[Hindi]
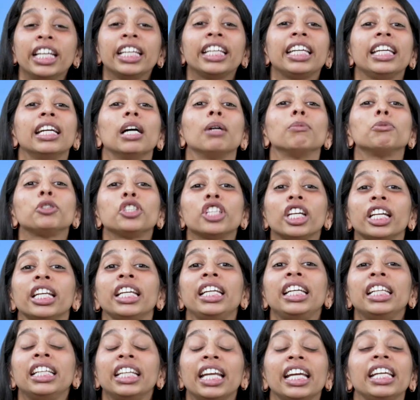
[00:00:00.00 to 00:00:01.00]
कि हम
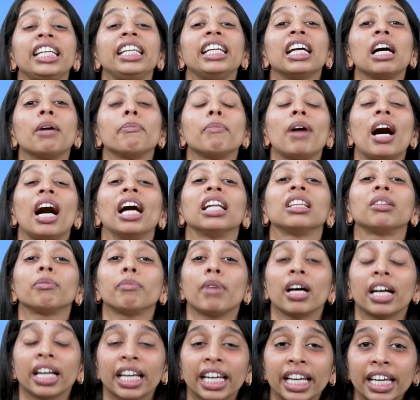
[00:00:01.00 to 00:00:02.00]
शरीर नहीं हम
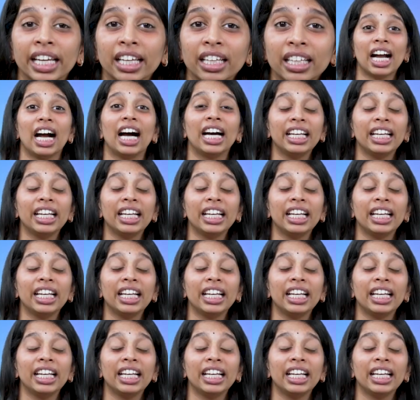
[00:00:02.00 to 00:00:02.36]
आत्मा है